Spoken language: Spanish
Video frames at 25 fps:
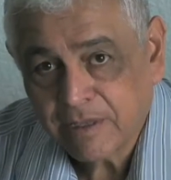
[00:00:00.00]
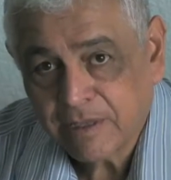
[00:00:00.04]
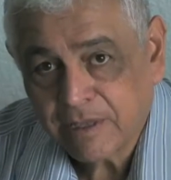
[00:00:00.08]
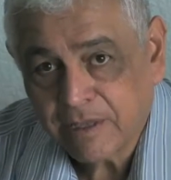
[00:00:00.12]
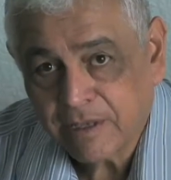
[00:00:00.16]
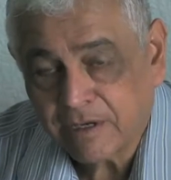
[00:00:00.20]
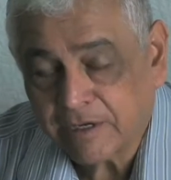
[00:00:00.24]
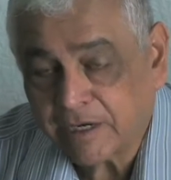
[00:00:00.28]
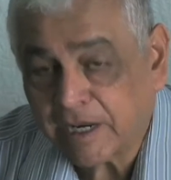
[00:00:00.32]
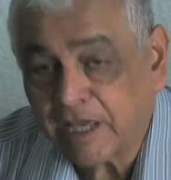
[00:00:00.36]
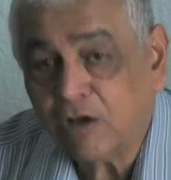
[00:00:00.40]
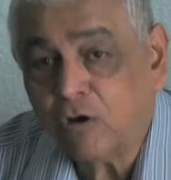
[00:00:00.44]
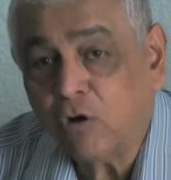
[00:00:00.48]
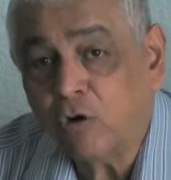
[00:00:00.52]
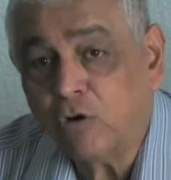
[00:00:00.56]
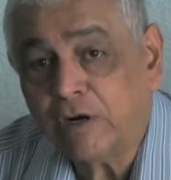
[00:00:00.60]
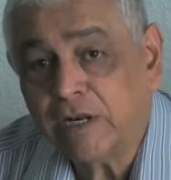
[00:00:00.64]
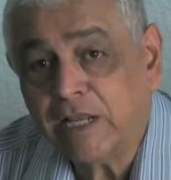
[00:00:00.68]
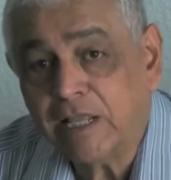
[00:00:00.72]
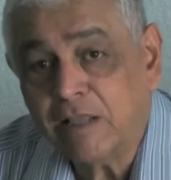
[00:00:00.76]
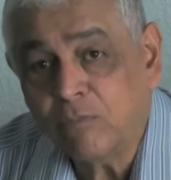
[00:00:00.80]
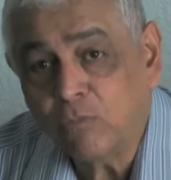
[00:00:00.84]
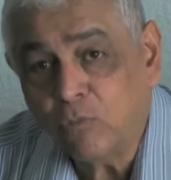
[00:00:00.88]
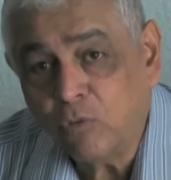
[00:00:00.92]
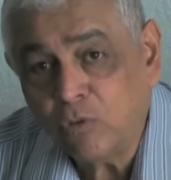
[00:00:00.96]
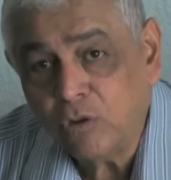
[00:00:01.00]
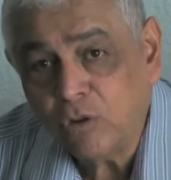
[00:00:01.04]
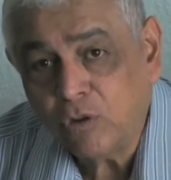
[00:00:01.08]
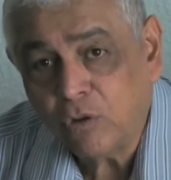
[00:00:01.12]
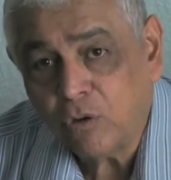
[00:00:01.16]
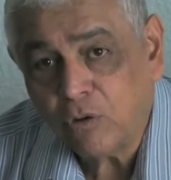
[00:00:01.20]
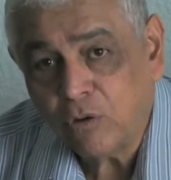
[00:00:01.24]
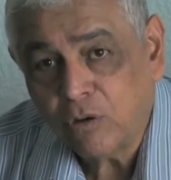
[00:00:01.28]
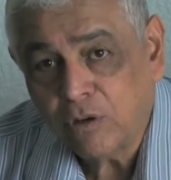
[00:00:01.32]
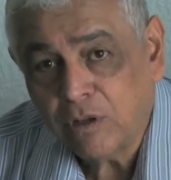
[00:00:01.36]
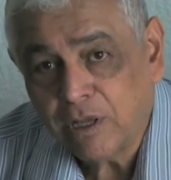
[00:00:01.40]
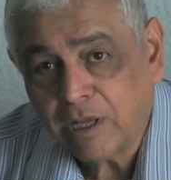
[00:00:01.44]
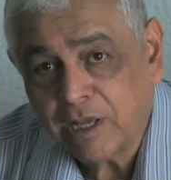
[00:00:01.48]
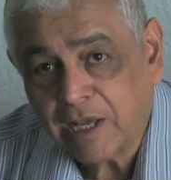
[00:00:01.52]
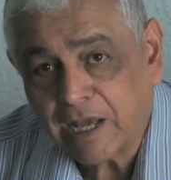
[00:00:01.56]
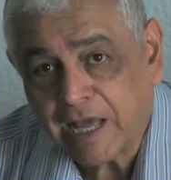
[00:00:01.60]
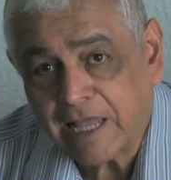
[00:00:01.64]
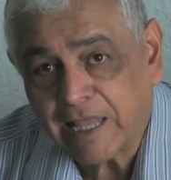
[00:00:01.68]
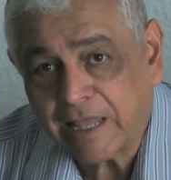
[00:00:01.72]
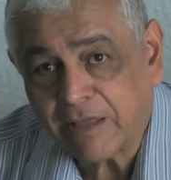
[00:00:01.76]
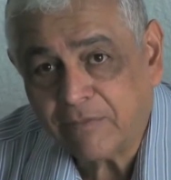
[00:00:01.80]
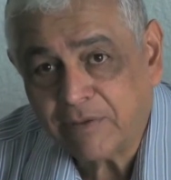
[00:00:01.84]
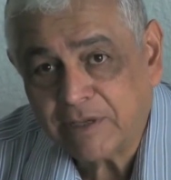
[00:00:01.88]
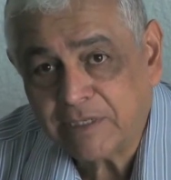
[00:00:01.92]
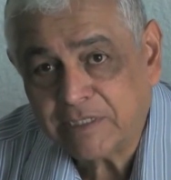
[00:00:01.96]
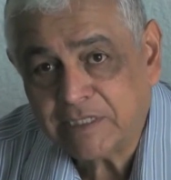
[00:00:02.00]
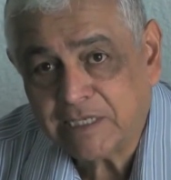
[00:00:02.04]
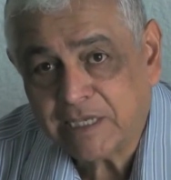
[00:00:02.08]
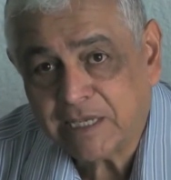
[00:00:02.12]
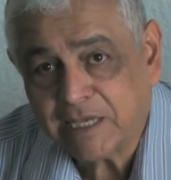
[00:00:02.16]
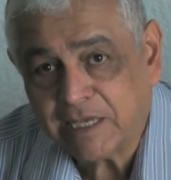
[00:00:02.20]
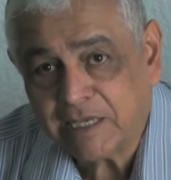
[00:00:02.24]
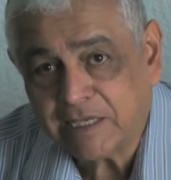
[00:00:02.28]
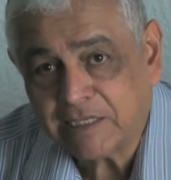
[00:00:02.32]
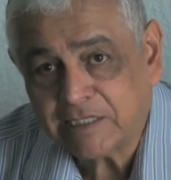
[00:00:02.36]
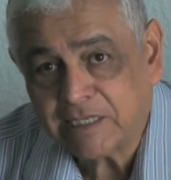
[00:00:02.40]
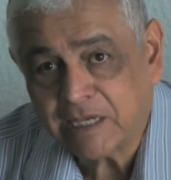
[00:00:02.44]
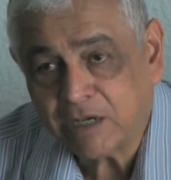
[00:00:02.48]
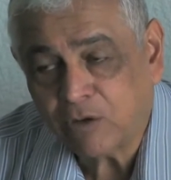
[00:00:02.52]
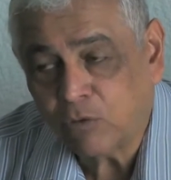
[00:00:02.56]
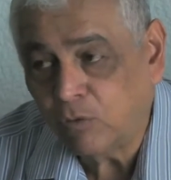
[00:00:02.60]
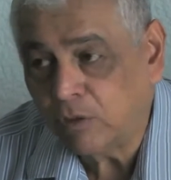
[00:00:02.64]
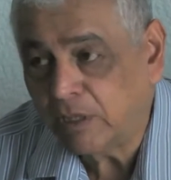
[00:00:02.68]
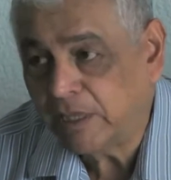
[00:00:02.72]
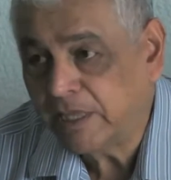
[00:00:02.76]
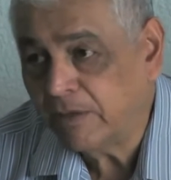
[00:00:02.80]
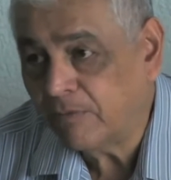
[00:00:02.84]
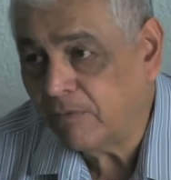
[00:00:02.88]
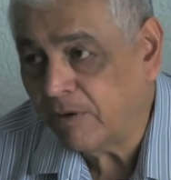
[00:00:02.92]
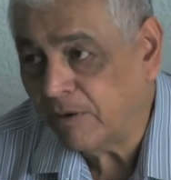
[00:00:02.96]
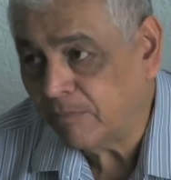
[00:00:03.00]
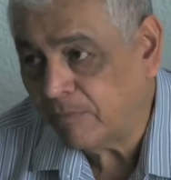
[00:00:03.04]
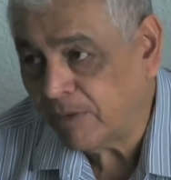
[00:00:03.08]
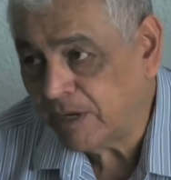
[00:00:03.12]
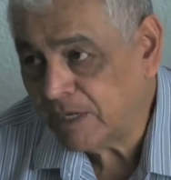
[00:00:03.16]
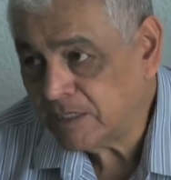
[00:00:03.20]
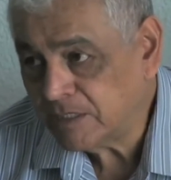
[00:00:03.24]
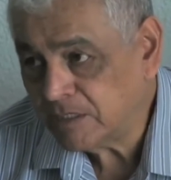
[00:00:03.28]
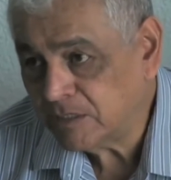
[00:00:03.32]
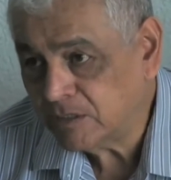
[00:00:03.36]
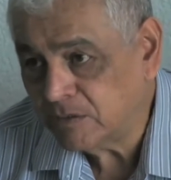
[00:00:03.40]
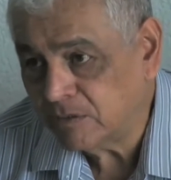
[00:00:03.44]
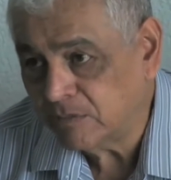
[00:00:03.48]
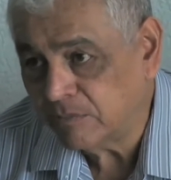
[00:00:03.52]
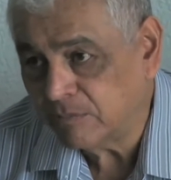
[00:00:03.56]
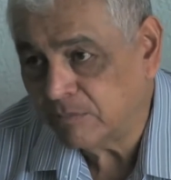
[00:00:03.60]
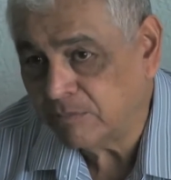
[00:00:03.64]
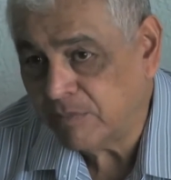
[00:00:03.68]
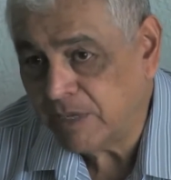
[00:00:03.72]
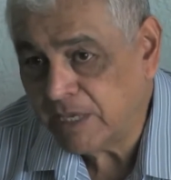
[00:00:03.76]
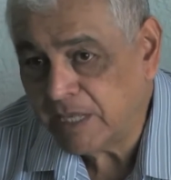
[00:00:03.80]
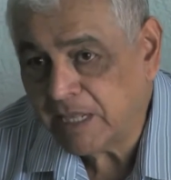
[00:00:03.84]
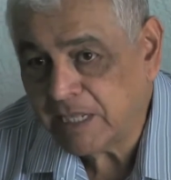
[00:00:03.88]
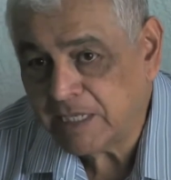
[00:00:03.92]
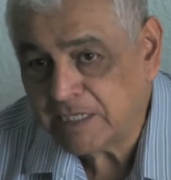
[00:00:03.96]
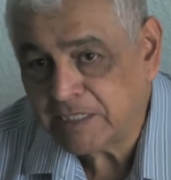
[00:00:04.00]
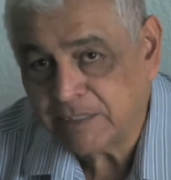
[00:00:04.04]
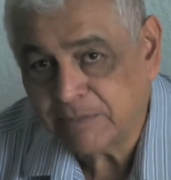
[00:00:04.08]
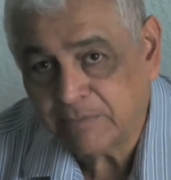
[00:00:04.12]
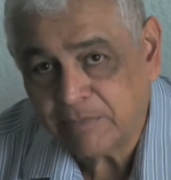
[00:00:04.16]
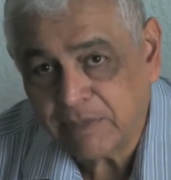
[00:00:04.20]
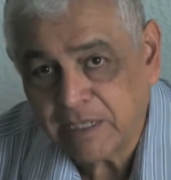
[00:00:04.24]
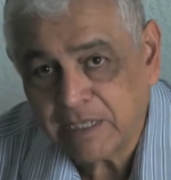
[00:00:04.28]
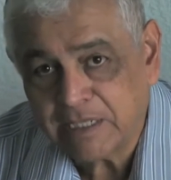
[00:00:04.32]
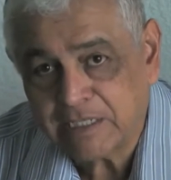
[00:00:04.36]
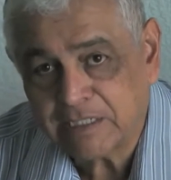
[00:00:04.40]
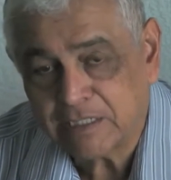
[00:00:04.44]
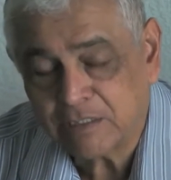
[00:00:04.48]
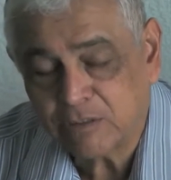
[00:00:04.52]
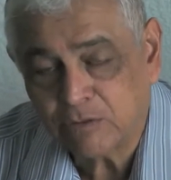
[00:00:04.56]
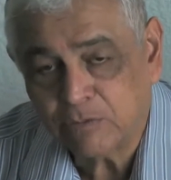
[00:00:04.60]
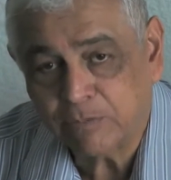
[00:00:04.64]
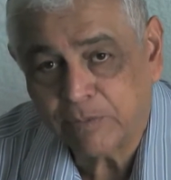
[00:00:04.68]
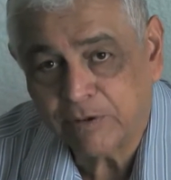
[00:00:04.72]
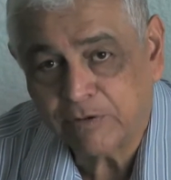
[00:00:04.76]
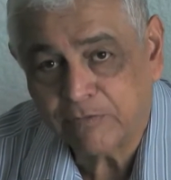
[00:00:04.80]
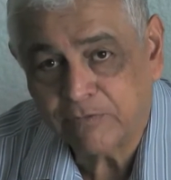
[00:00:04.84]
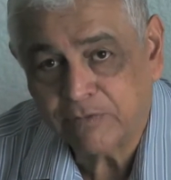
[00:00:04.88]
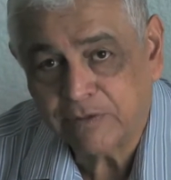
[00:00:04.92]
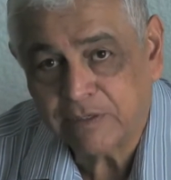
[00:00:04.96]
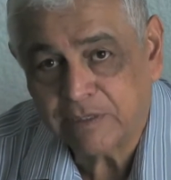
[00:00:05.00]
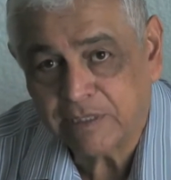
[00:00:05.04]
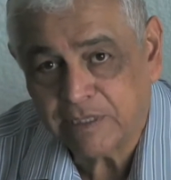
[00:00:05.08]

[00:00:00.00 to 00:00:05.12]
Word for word: Recorre el mundo, cada vez se, cultiva más, miles y miles de,